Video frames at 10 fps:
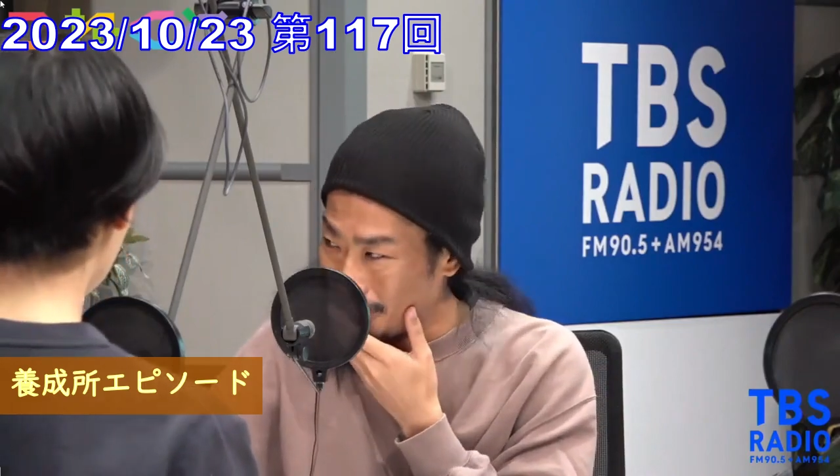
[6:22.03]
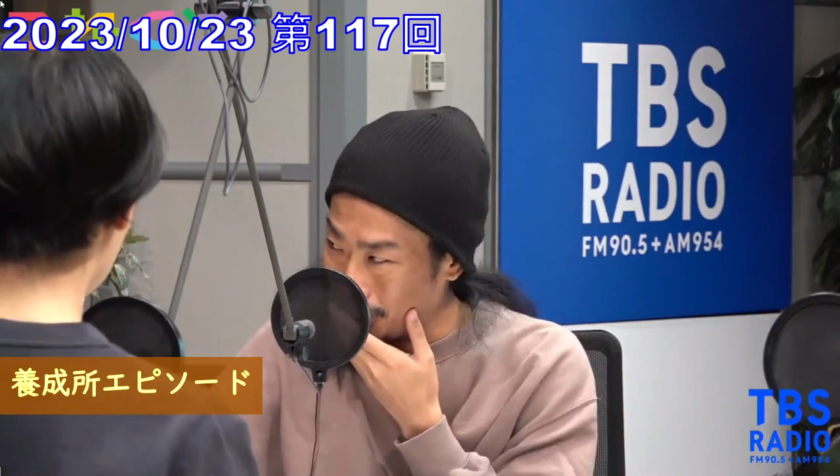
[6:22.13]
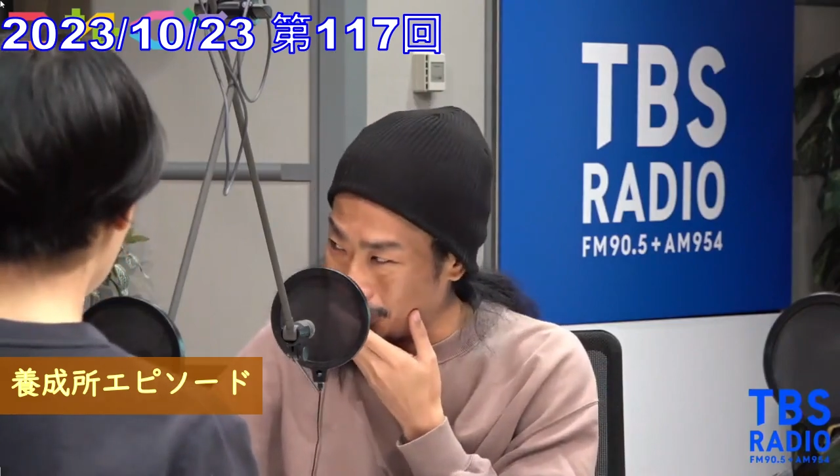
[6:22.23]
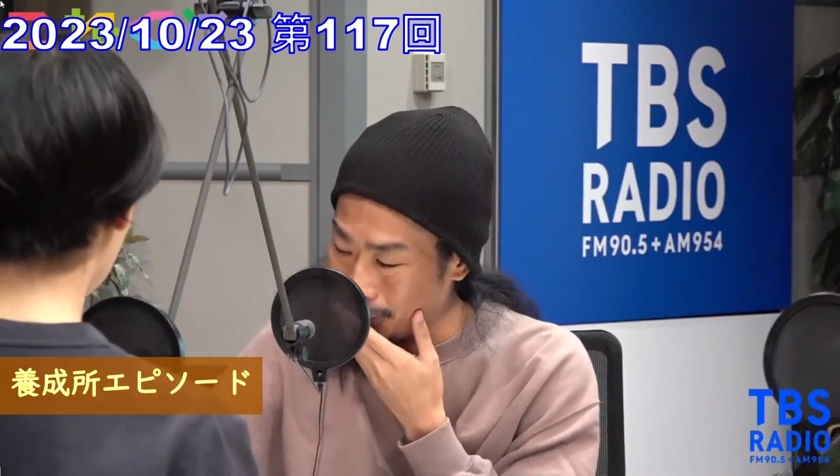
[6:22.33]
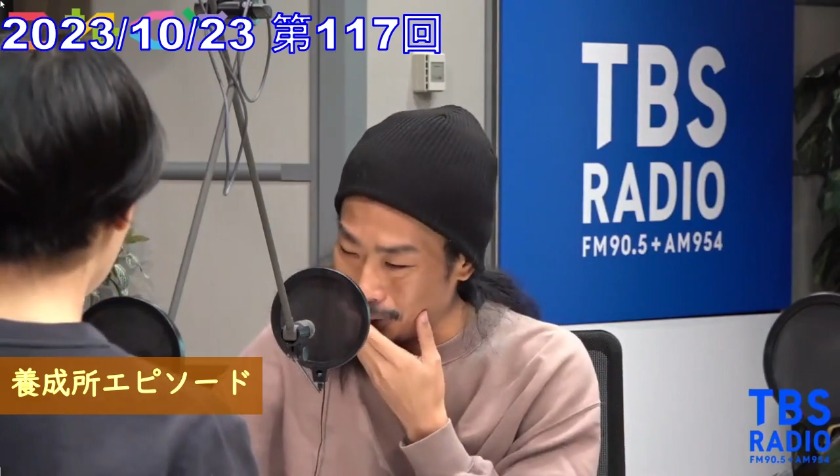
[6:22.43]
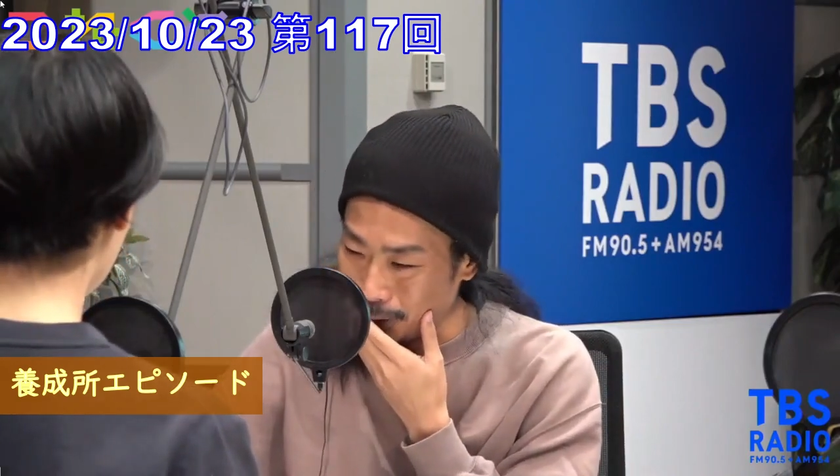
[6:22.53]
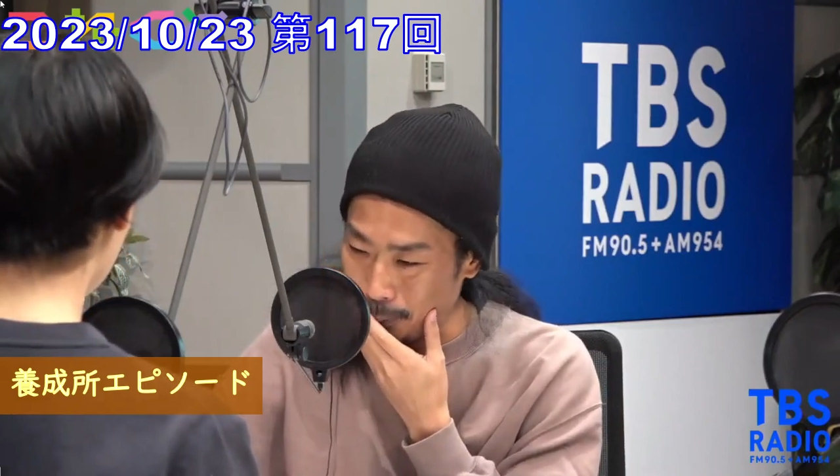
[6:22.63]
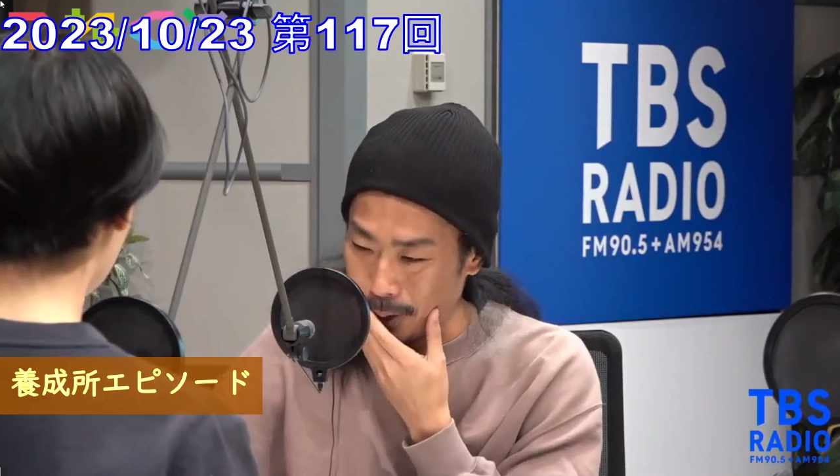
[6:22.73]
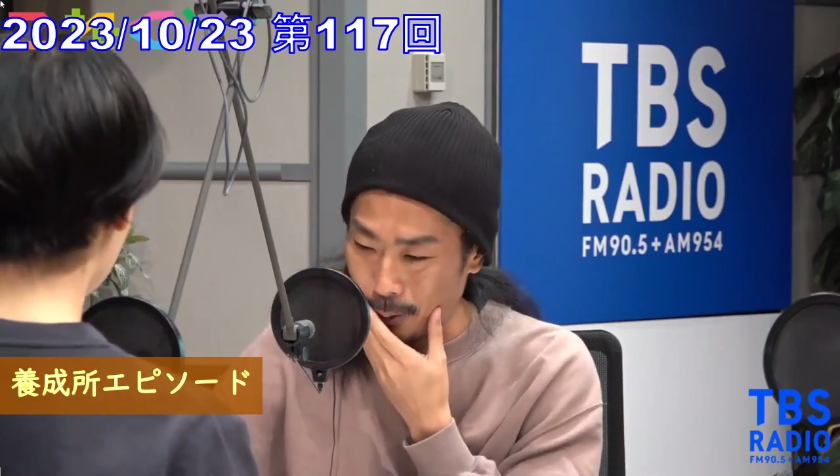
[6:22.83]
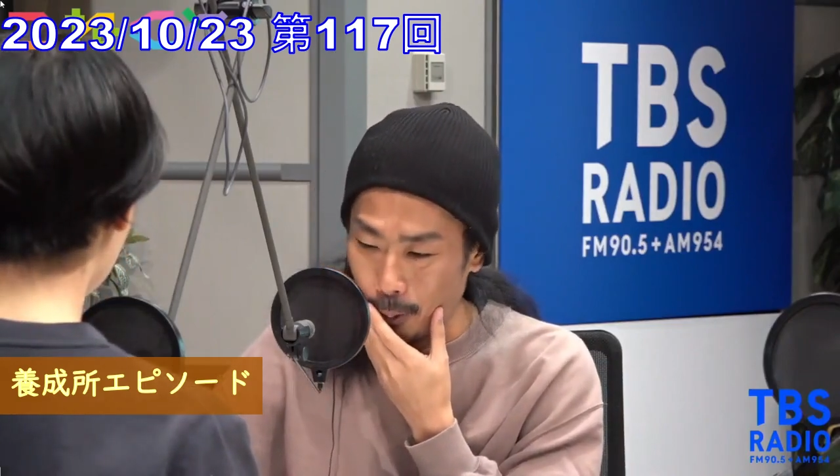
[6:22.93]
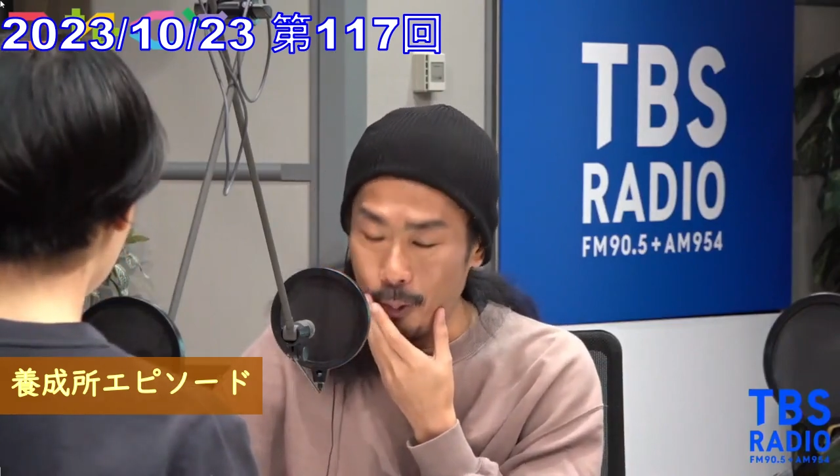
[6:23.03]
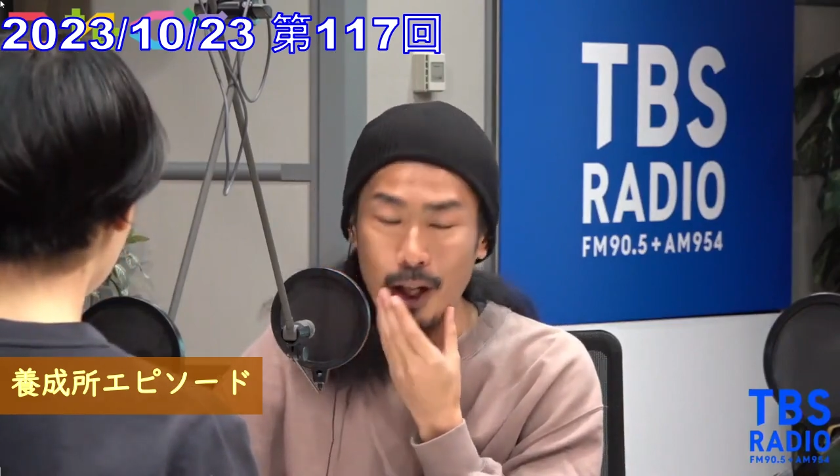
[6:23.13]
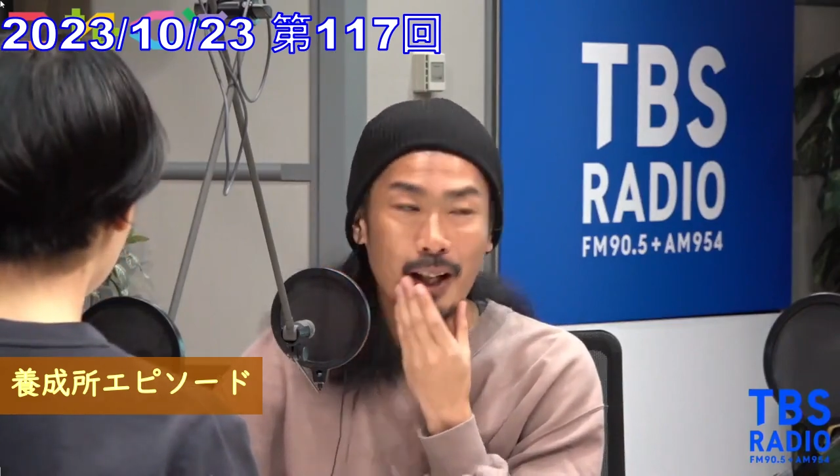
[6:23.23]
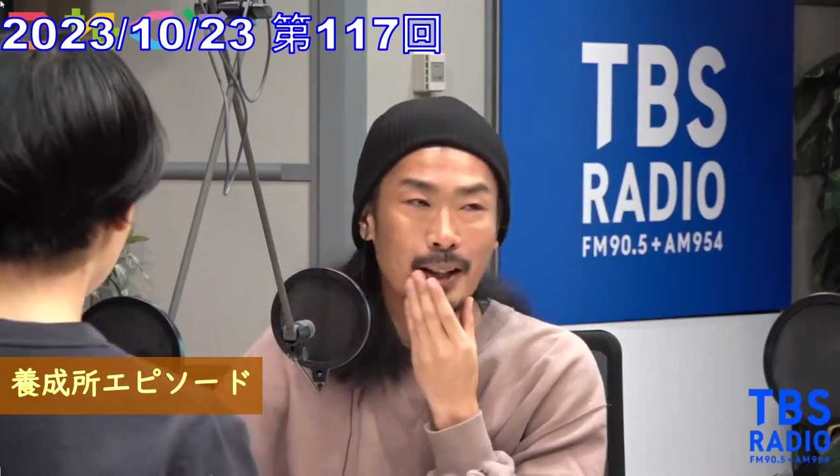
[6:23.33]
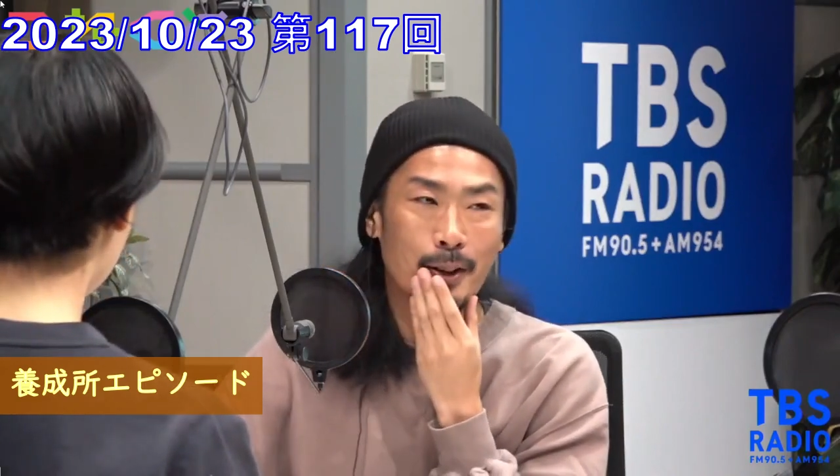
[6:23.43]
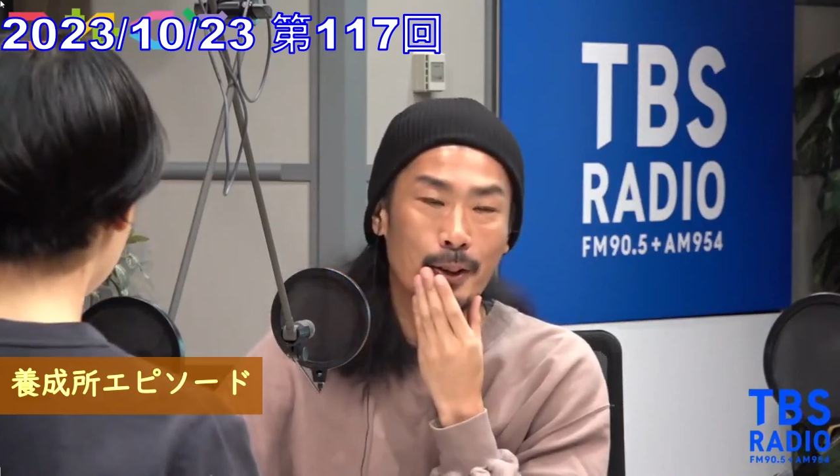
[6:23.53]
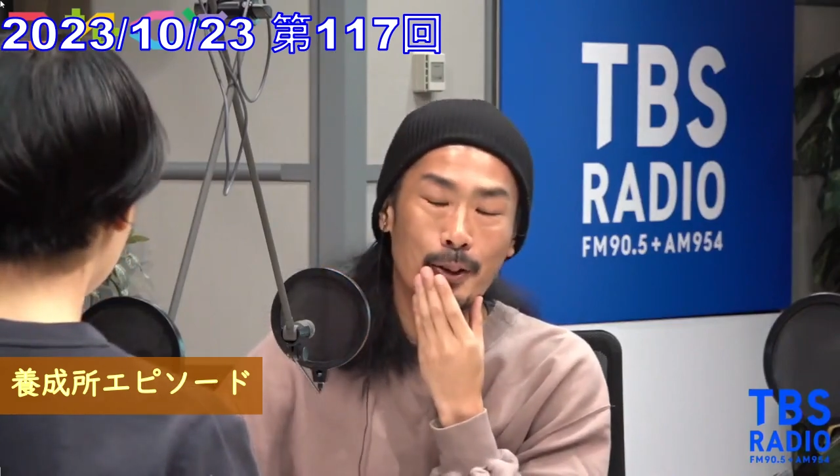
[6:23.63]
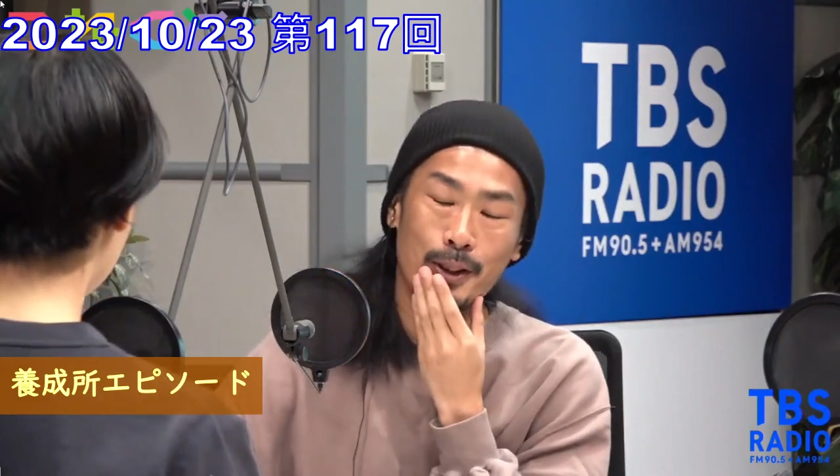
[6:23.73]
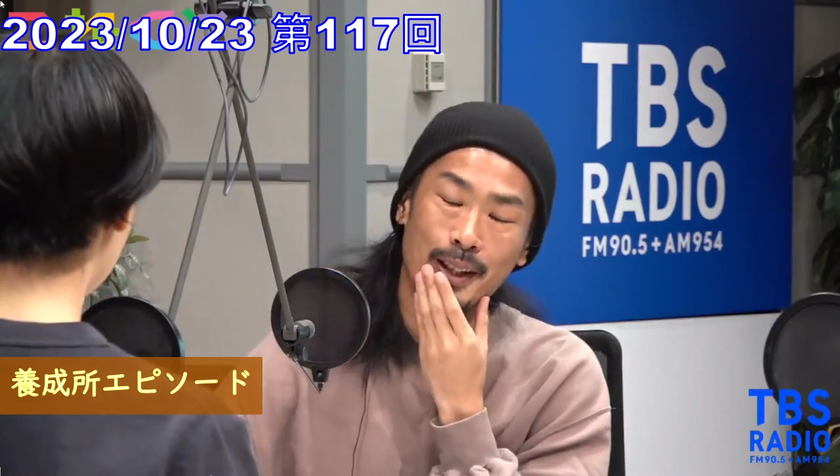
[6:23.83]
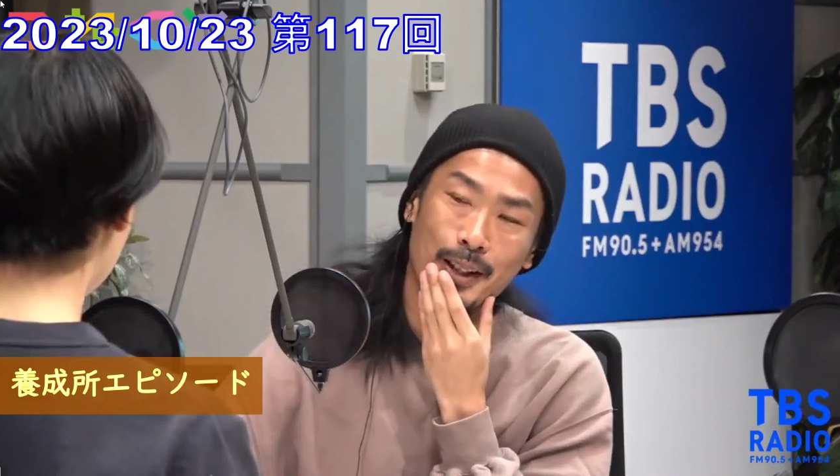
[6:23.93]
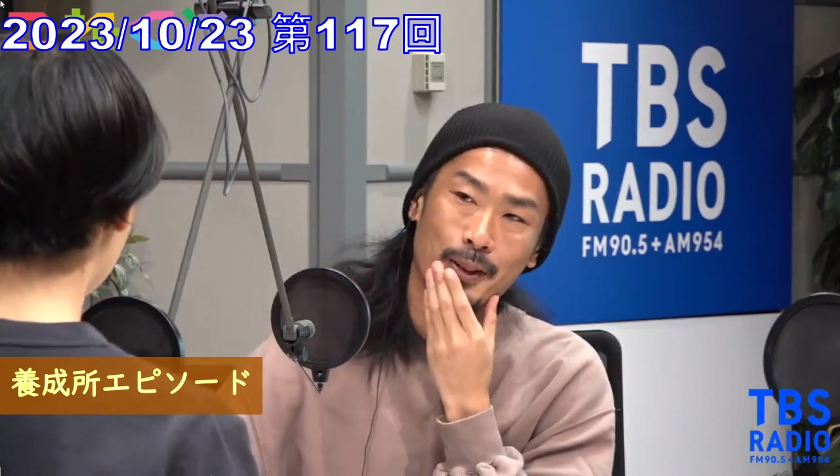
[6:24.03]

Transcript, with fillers: このやっぱりお笑いの養成